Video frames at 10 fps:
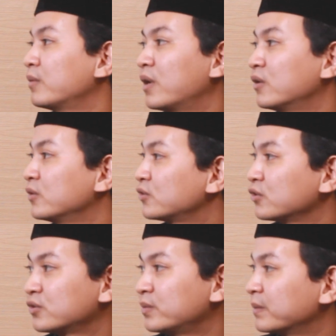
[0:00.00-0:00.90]
gitu nama gak ada, khusus.
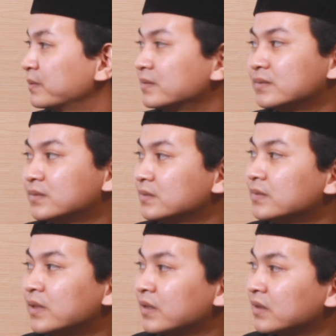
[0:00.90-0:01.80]
Nggak ada, gak ada nama
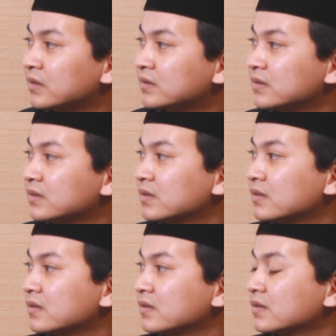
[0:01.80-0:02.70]
khusus. Iya. Di
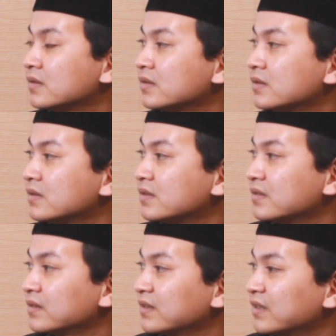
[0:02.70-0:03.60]
YouTube 1,2
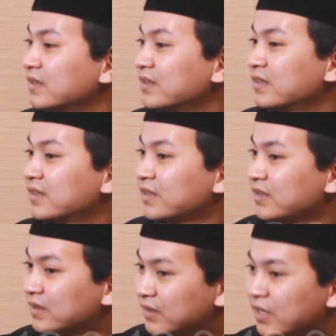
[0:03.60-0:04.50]
ya.
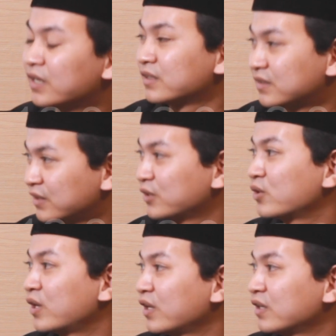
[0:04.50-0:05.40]
iya 3,
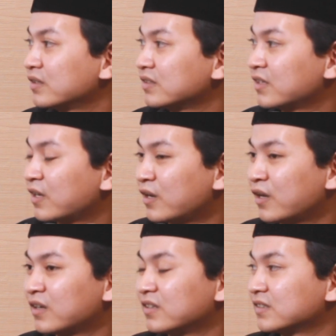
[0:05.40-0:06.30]
segituan lah. Segitu. Oh, karena
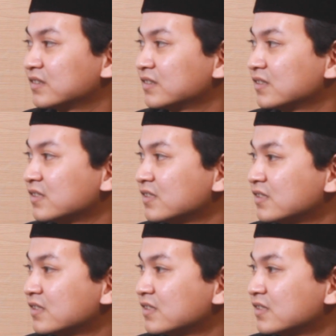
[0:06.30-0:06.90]
nggak ada nama khusus, gak